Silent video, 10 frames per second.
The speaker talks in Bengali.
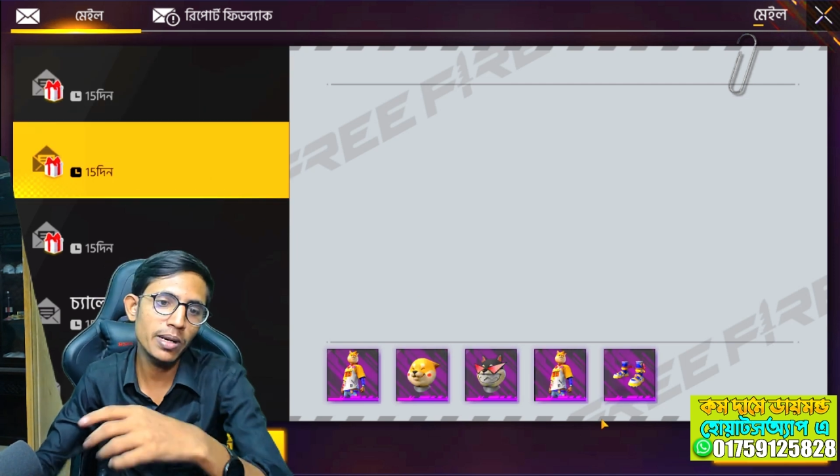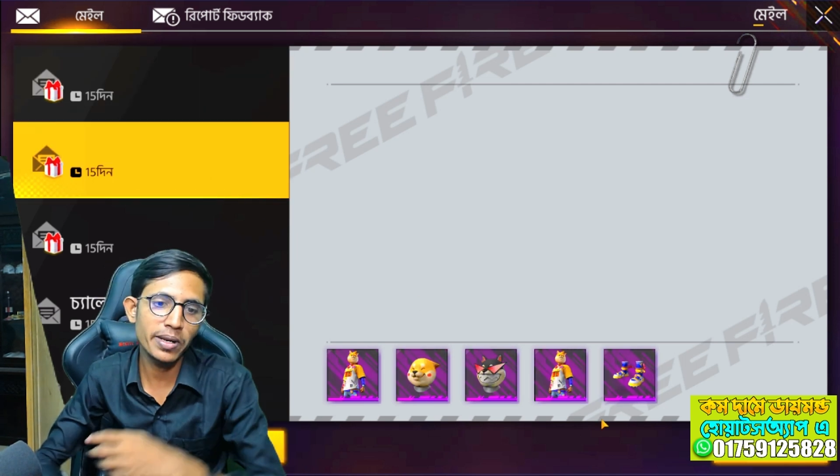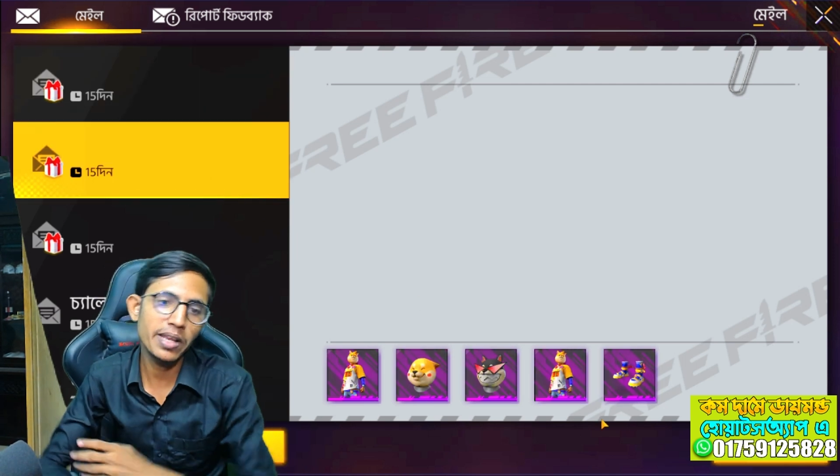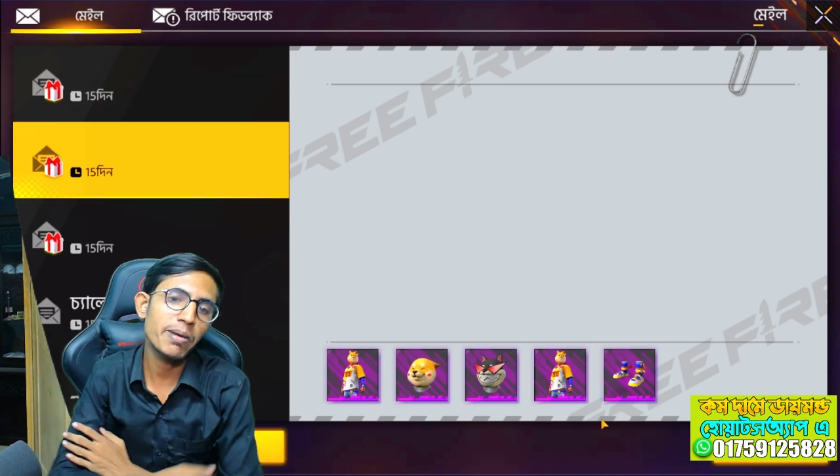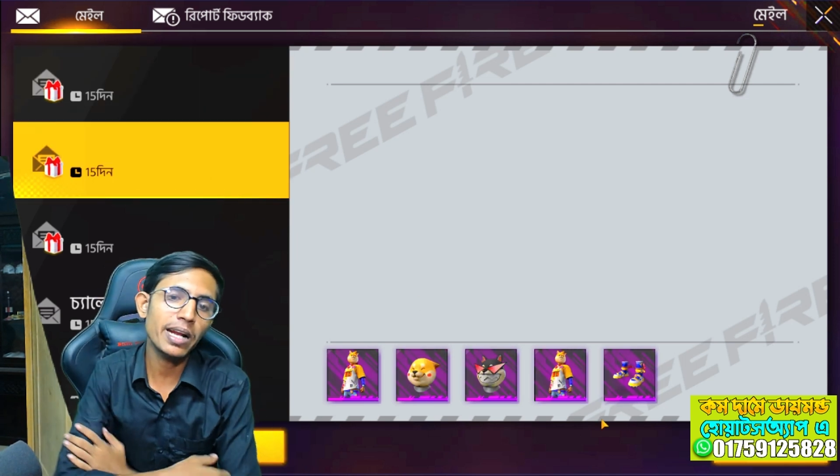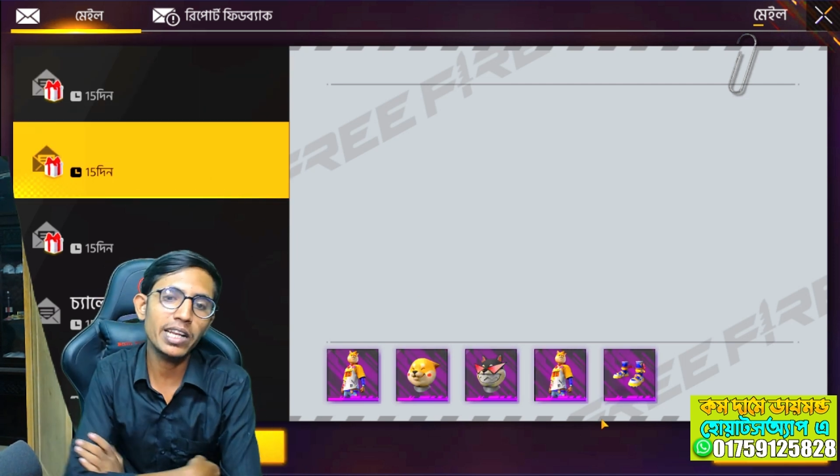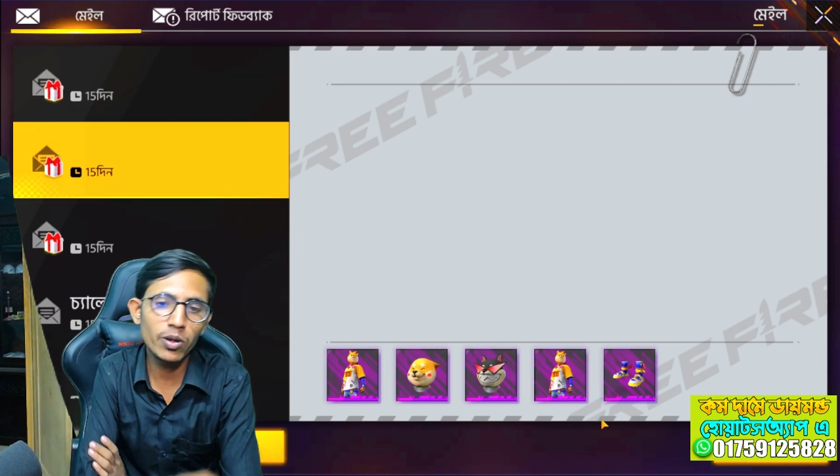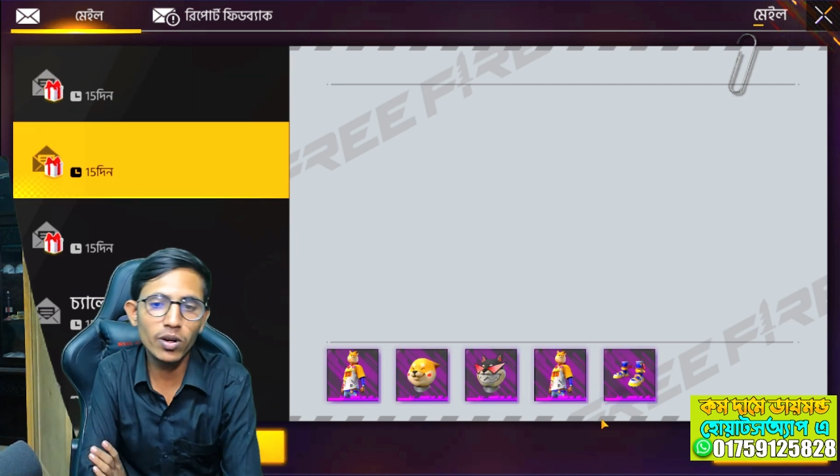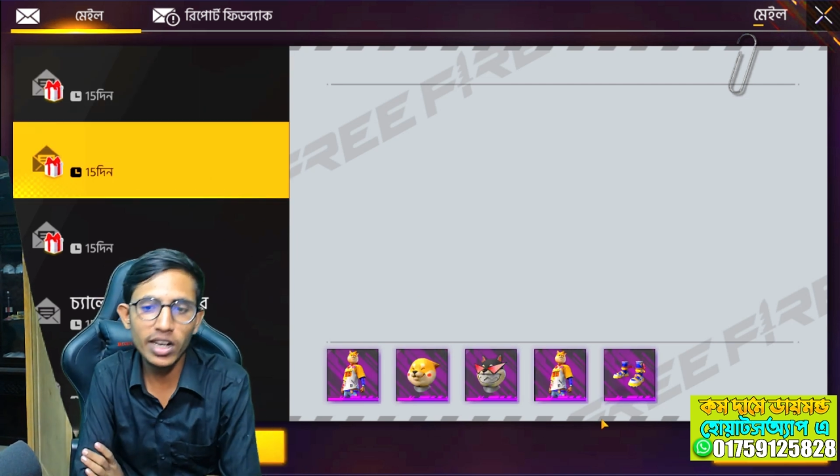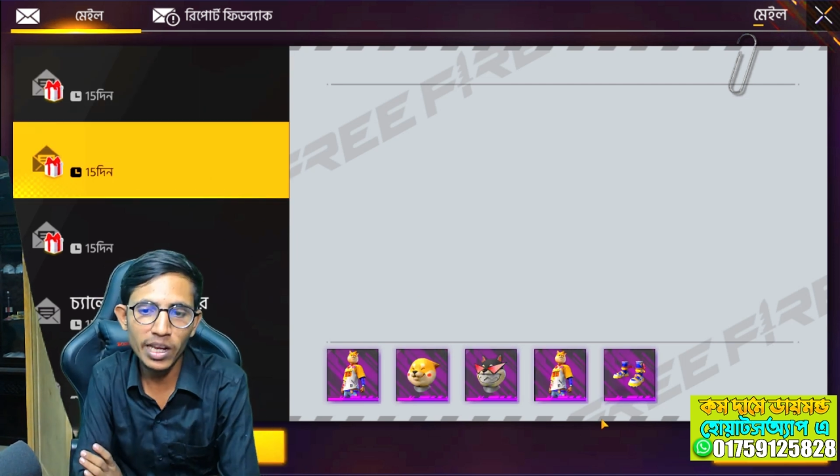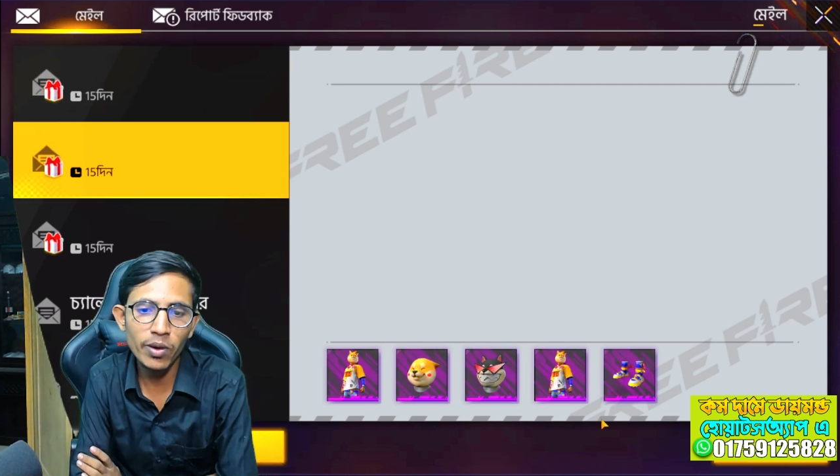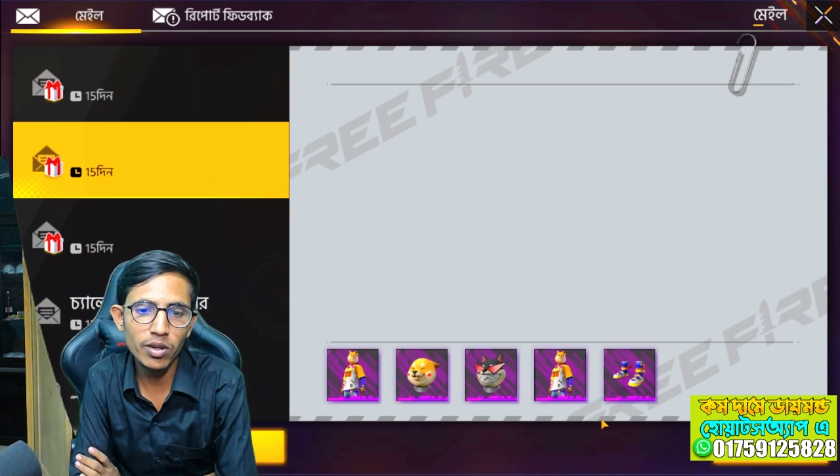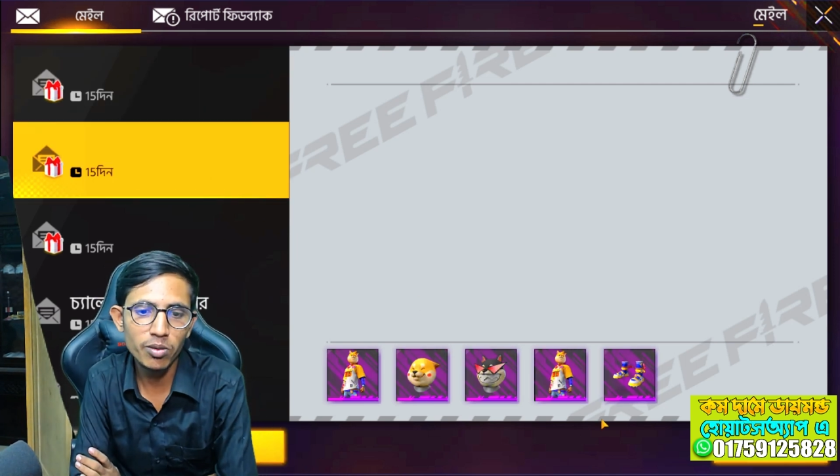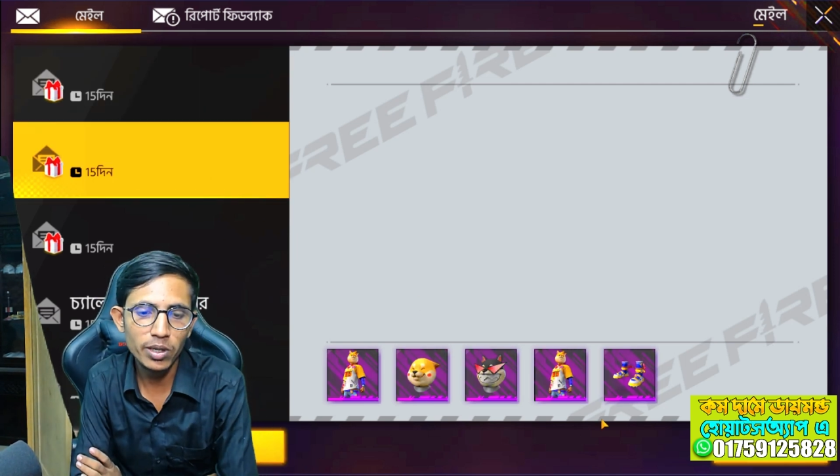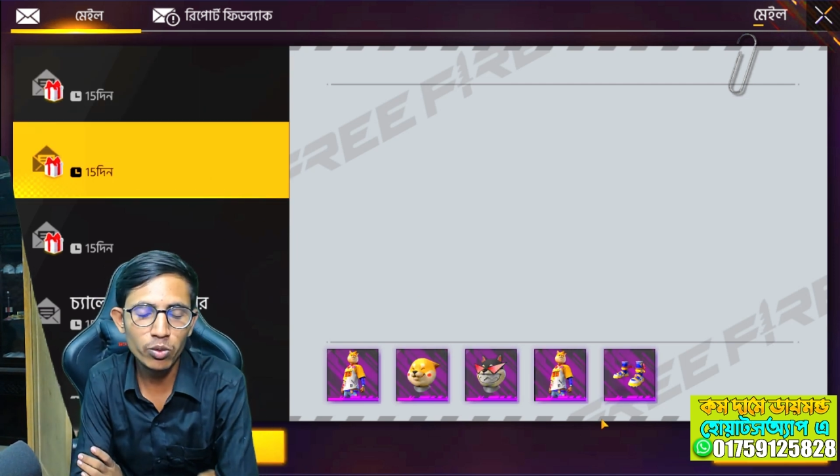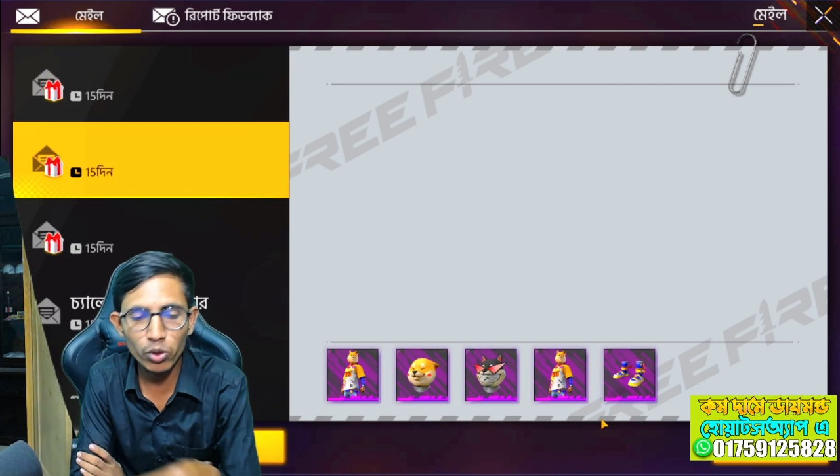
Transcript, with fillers: ভাই আমার এই বান্ডিল গুলা নেওয়াইলো ভাই